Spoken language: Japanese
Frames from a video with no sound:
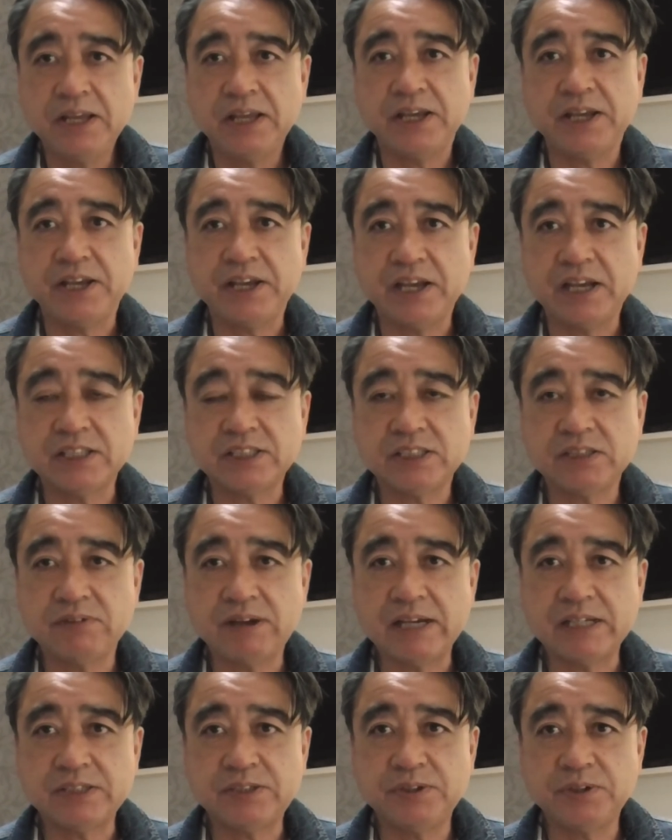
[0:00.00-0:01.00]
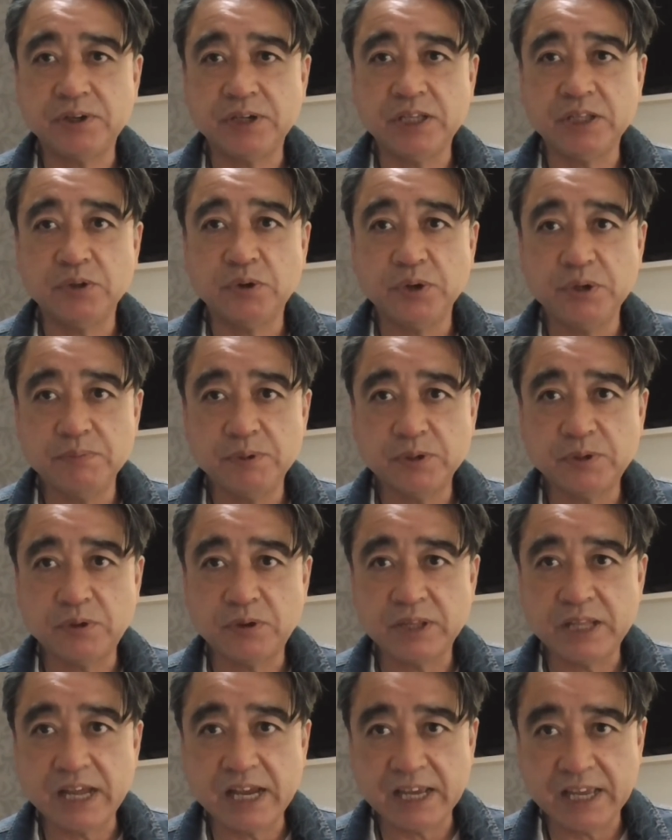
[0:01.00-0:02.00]
えー、明日は黒木則本
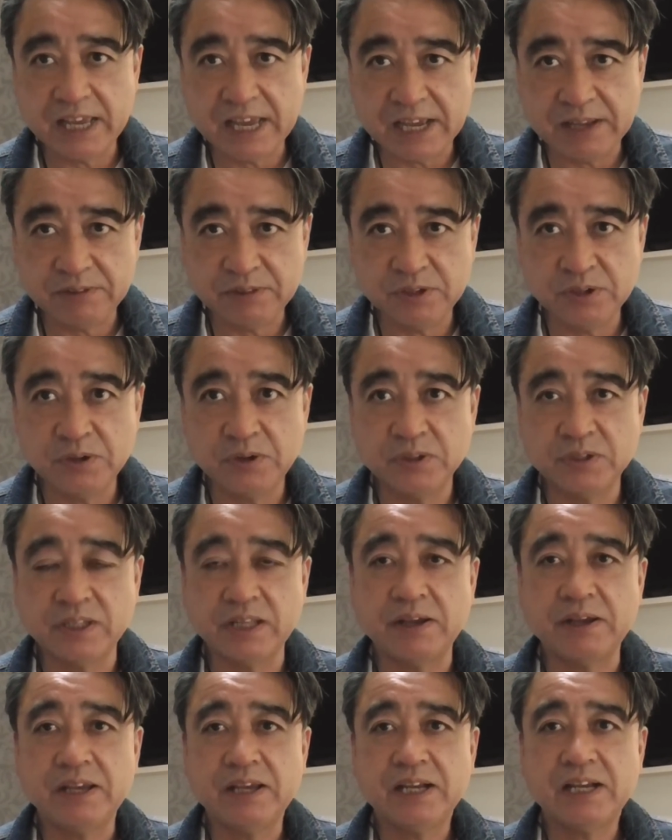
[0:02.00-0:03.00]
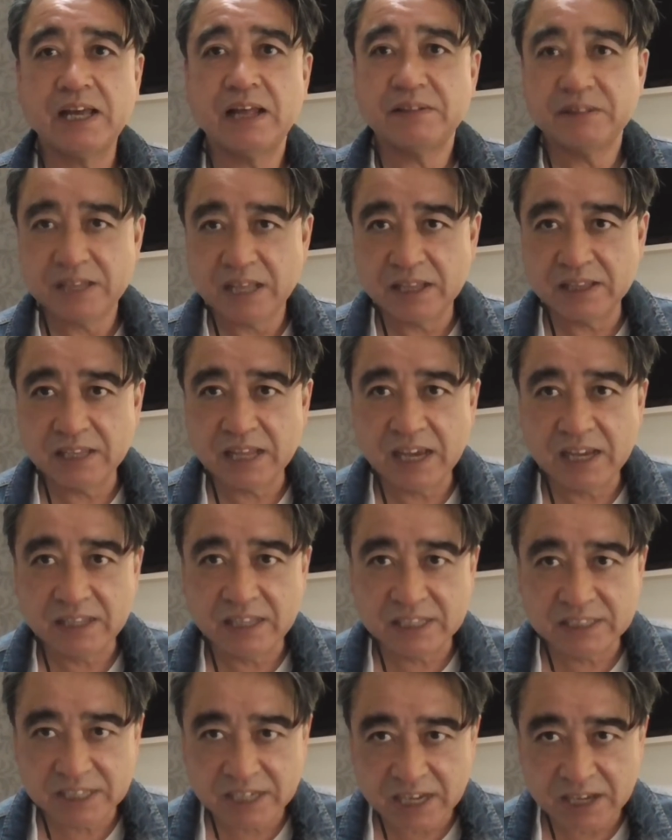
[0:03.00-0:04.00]
の投げ合いということで、簡単な相
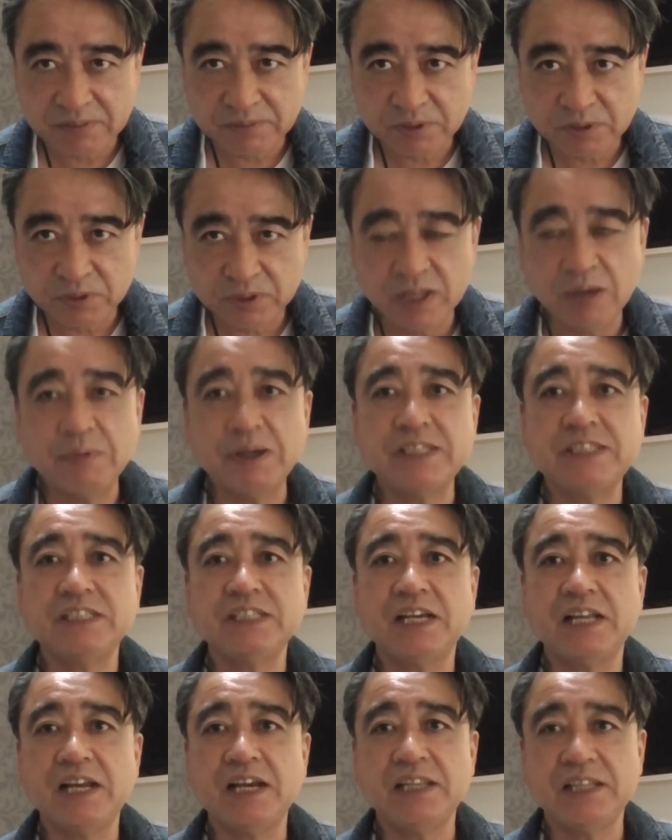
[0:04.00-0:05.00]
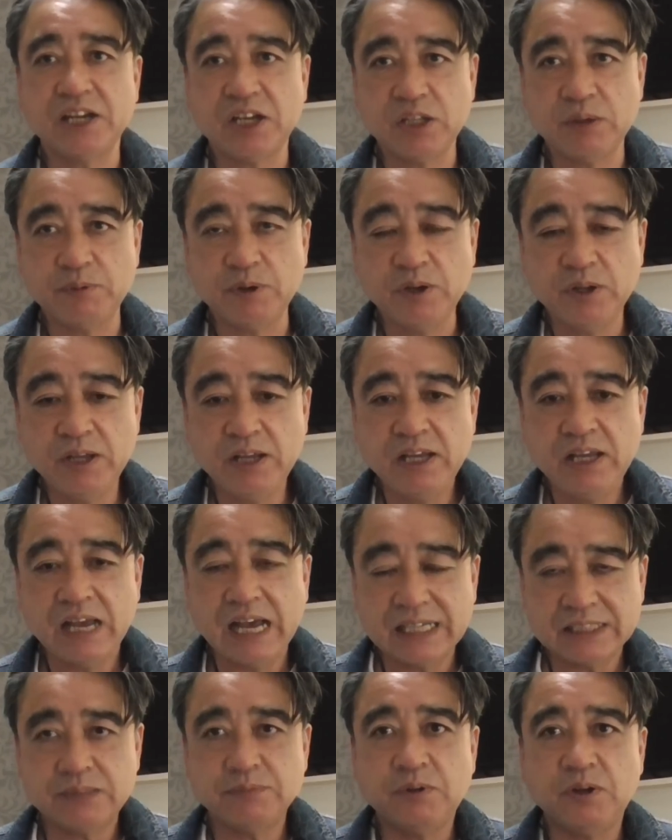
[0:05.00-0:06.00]
手じゃないことは間違いないんだけども、
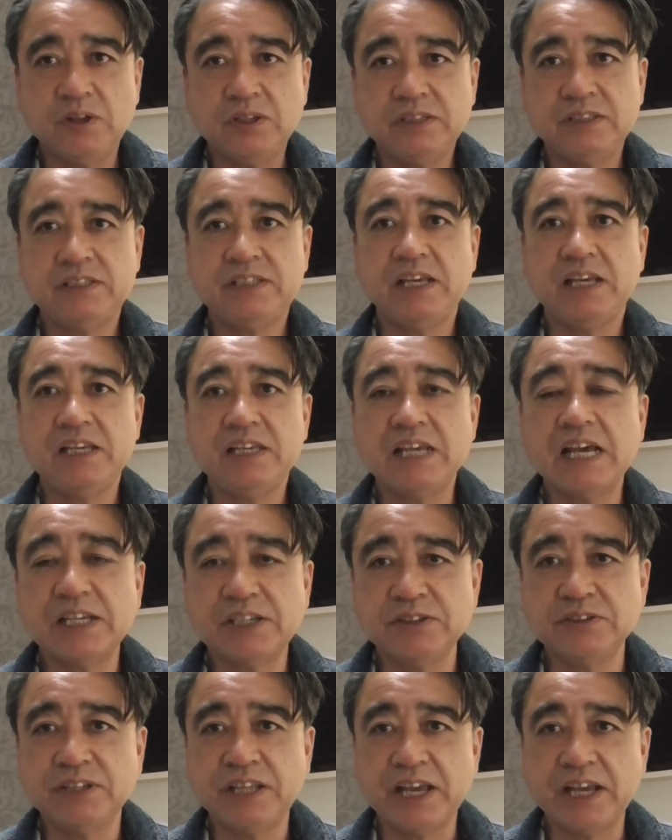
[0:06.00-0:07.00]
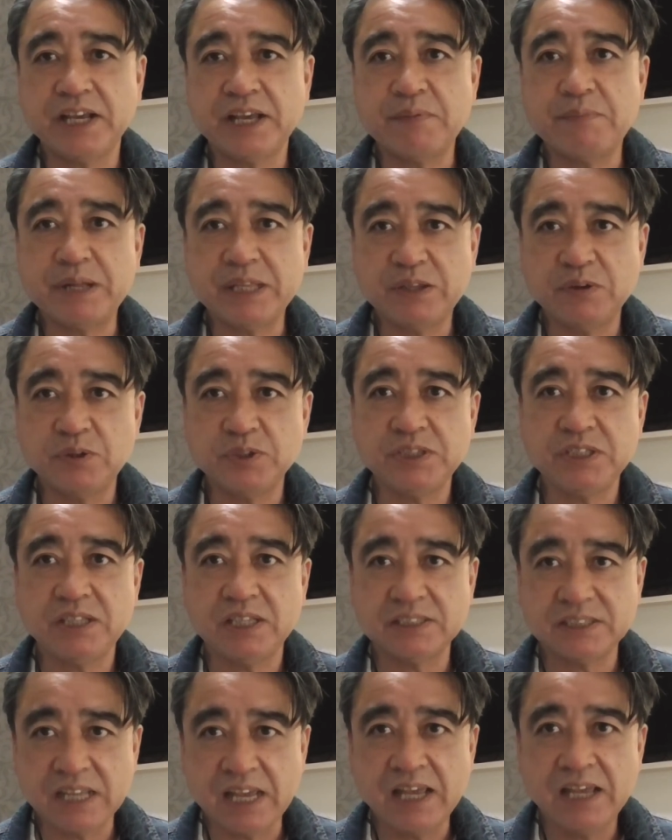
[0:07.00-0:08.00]
明日も全員野球で頑張ってほしい
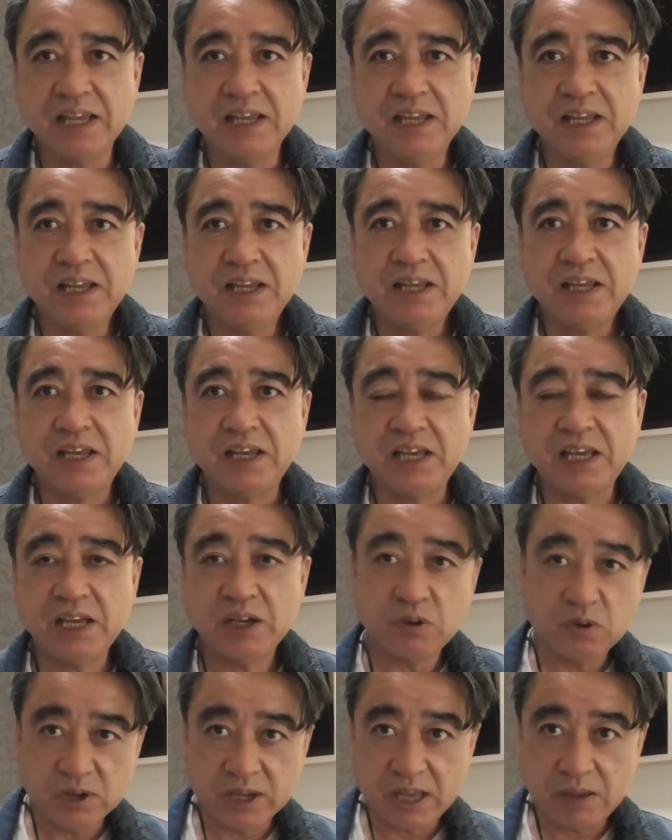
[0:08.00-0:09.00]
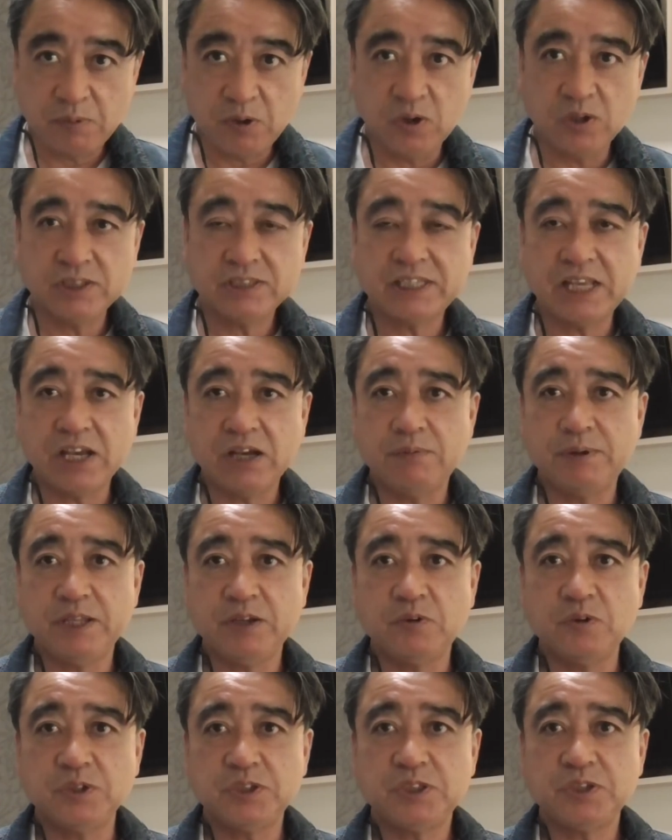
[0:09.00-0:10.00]
ですね、えー、今回も最後ま
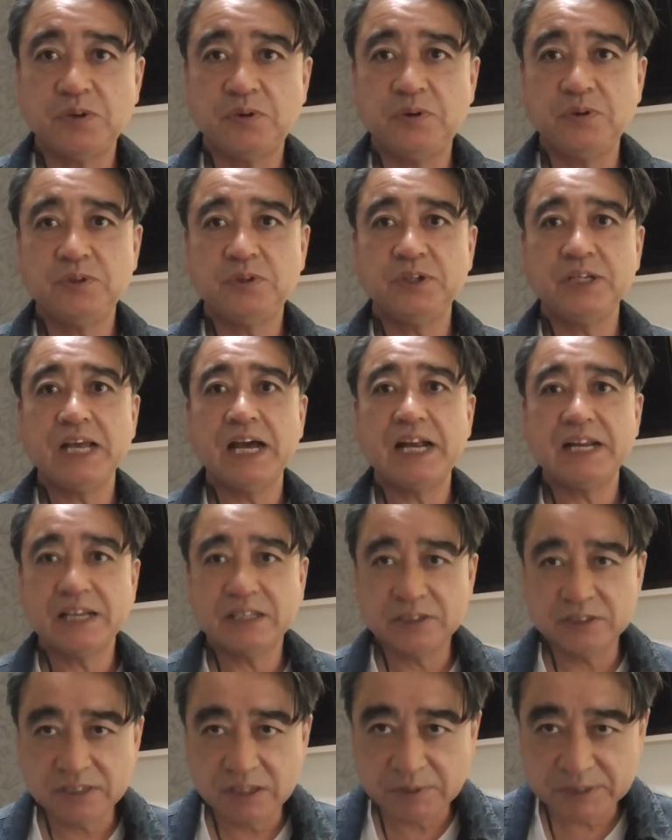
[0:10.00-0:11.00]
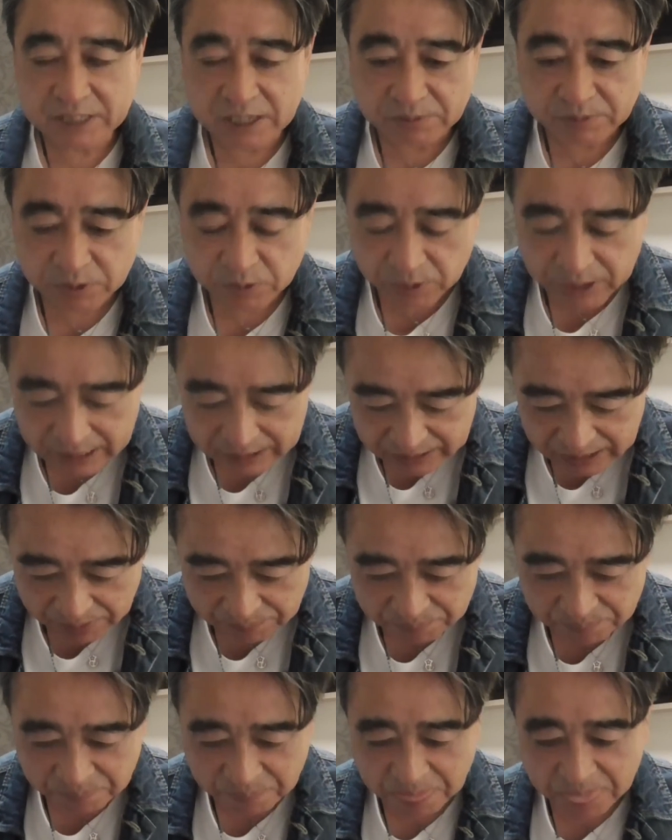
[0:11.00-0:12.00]
でご視聴、本当にありがとうございました、よかった、